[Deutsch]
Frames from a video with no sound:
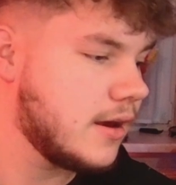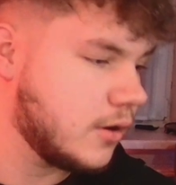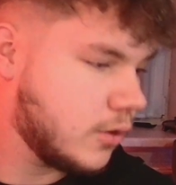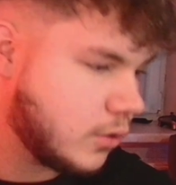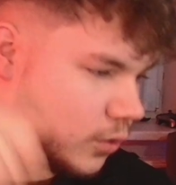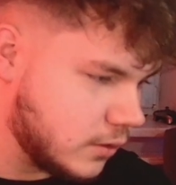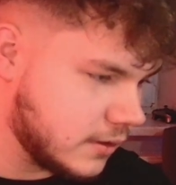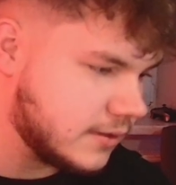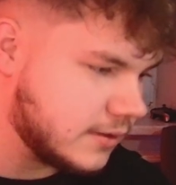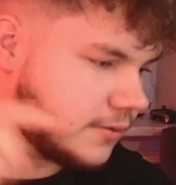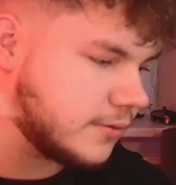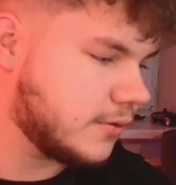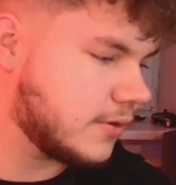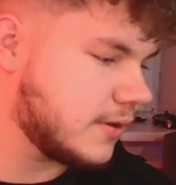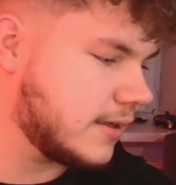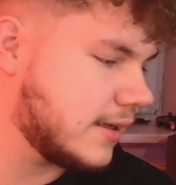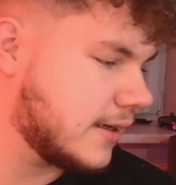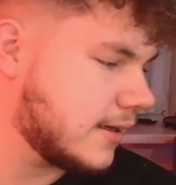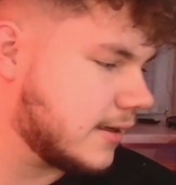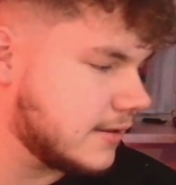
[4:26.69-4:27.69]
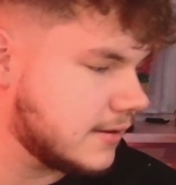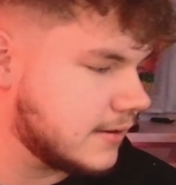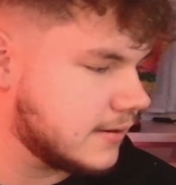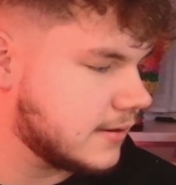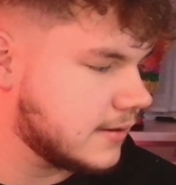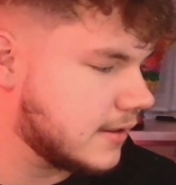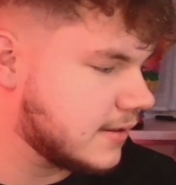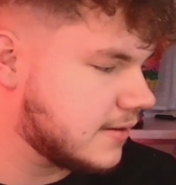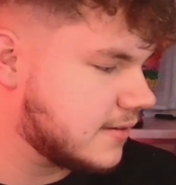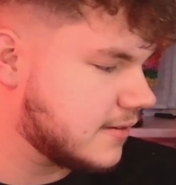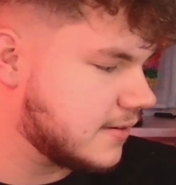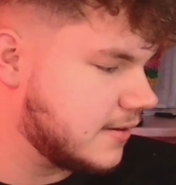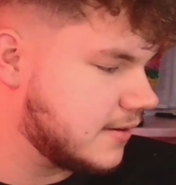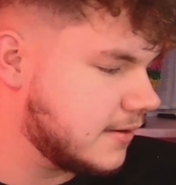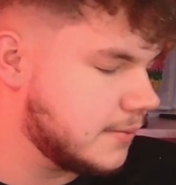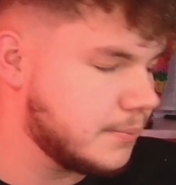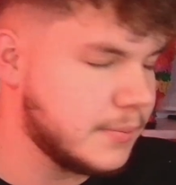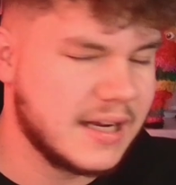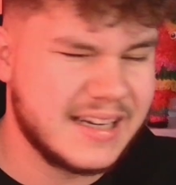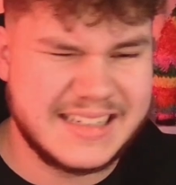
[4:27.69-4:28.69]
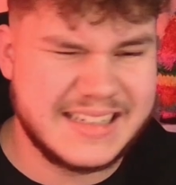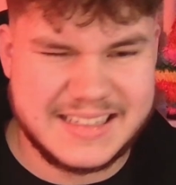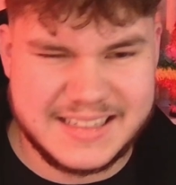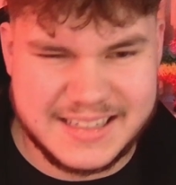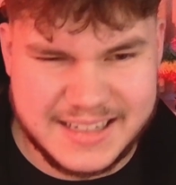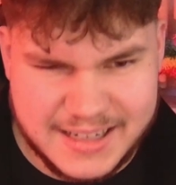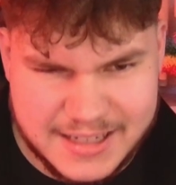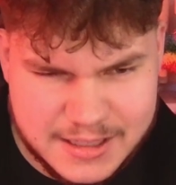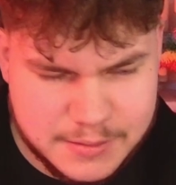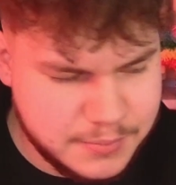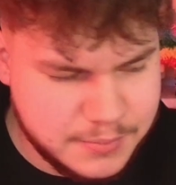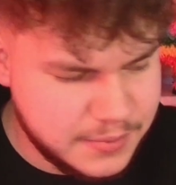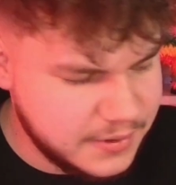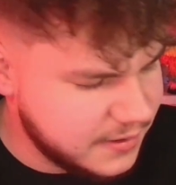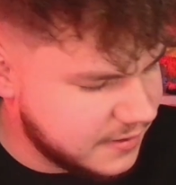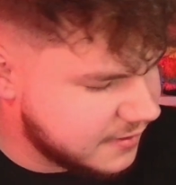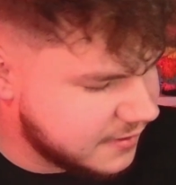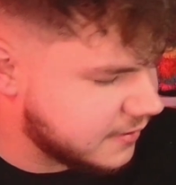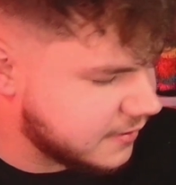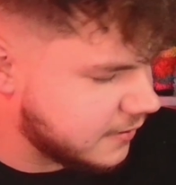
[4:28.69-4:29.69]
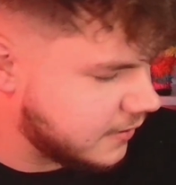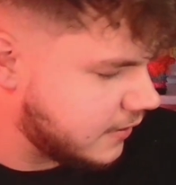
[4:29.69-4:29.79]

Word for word: und von der Reihe hat sie Band 3 bis